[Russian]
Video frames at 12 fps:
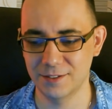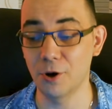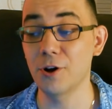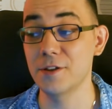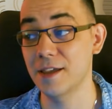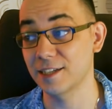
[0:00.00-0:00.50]

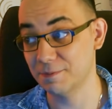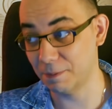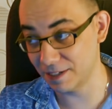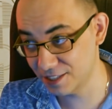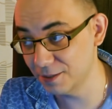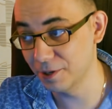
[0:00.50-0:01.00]
О нет,
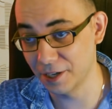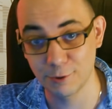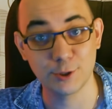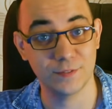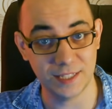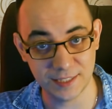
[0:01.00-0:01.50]
спасибо, я
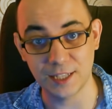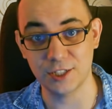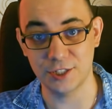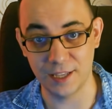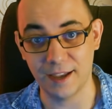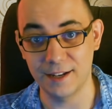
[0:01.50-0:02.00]
уже
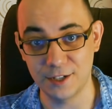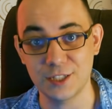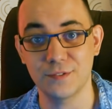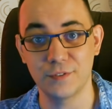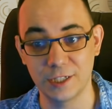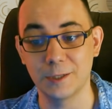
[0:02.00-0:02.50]
достаточное
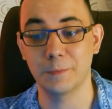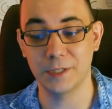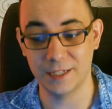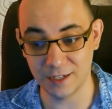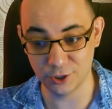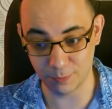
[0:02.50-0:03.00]
количество игр
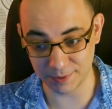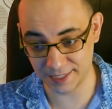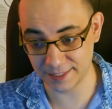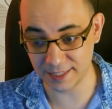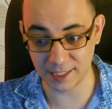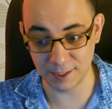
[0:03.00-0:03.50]
поиграл, чтобы
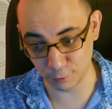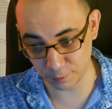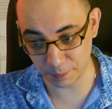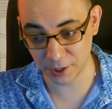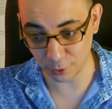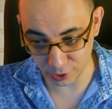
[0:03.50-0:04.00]
знать такие вот
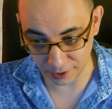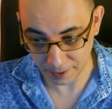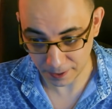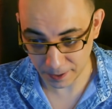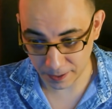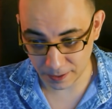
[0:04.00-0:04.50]
приколы.
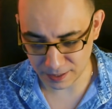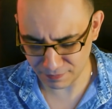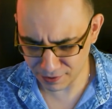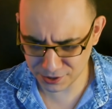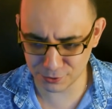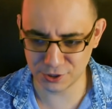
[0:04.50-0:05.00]

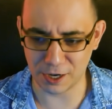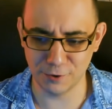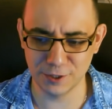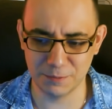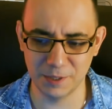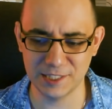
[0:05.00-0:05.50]
Давайте лучше
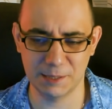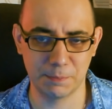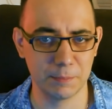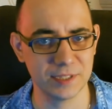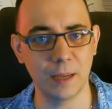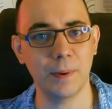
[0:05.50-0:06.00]
какое-нибудь место
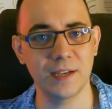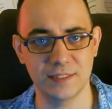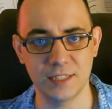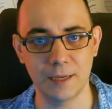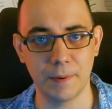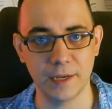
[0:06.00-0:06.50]

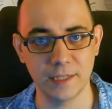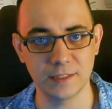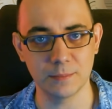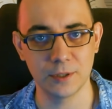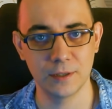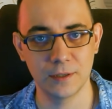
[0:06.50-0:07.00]
побезопаснее
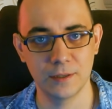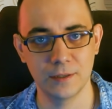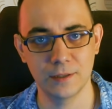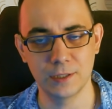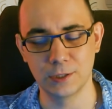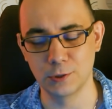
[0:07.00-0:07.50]
поедем.
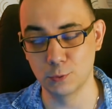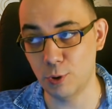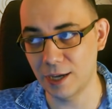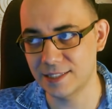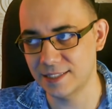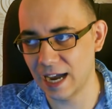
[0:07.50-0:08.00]
Ну
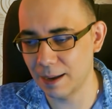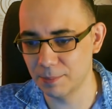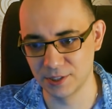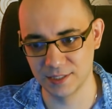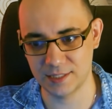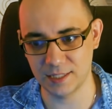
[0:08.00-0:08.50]
хотя
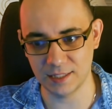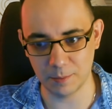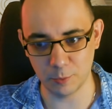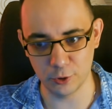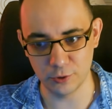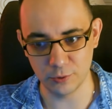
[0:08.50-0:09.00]
бы на
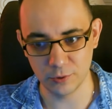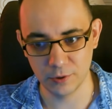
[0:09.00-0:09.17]
скотобойню.